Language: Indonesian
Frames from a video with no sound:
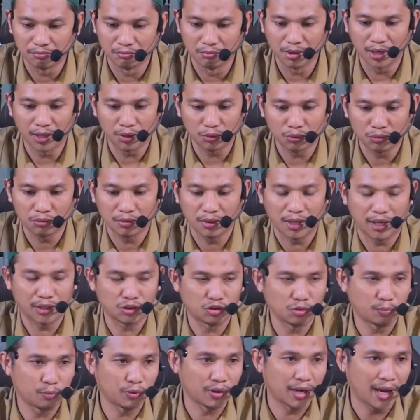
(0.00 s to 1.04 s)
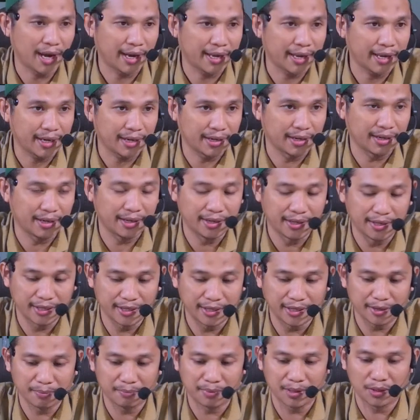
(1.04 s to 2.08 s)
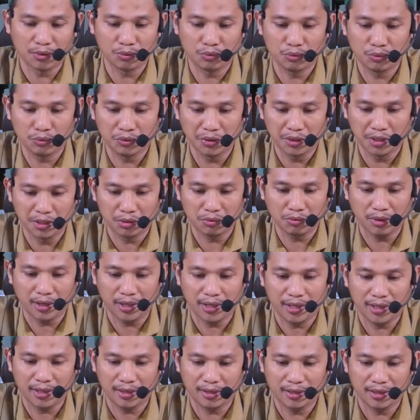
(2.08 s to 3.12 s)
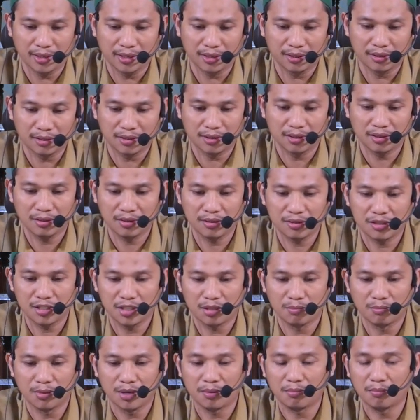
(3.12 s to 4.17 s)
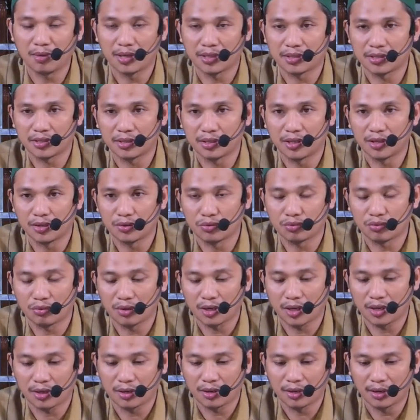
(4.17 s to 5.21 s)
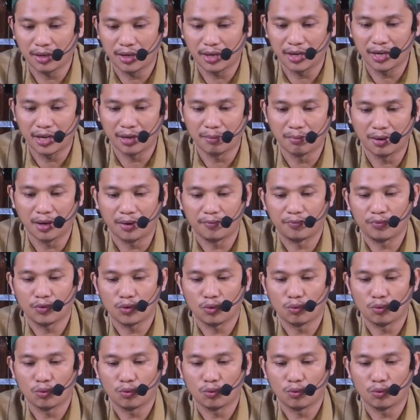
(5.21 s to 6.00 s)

baru ataupun ayat yang baru yaitu ayat yang ke-19 dari surat An-Naba.